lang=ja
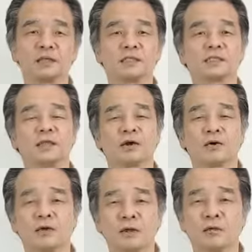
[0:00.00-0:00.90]
でですね
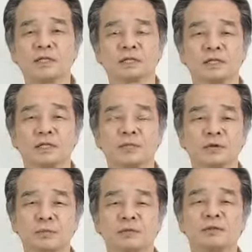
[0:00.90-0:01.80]
これはですねそ
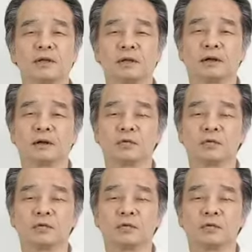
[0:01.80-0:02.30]
のベルゲンが、